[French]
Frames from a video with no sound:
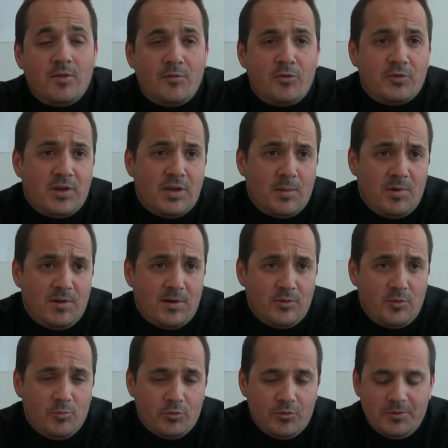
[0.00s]
sans frontières et Médecins
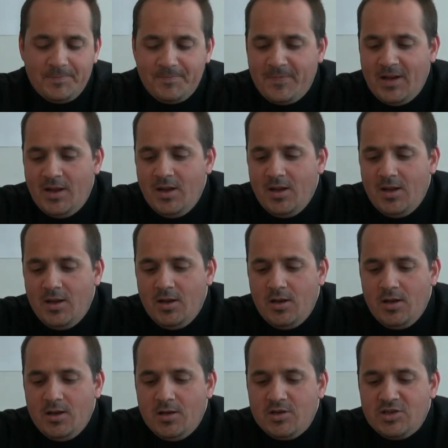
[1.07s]
du Monde.
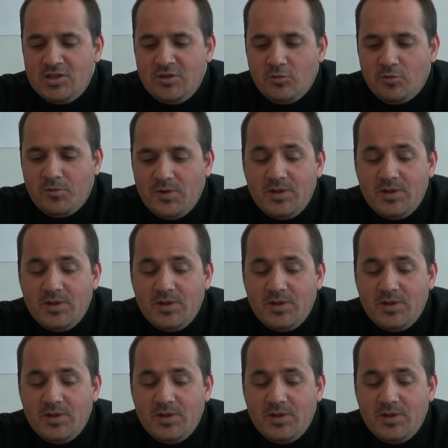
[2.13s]
J'ai donc